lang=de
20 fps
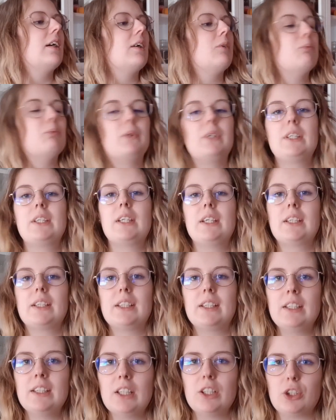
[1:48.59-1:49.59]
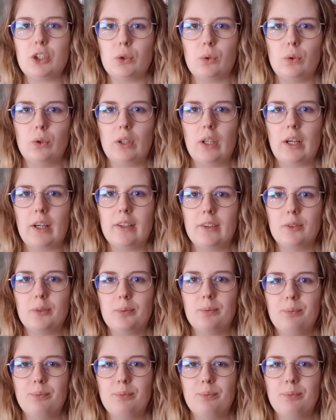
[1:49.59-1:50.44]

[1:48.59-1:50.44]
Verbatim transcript: Mit äh, Kinderschokolade.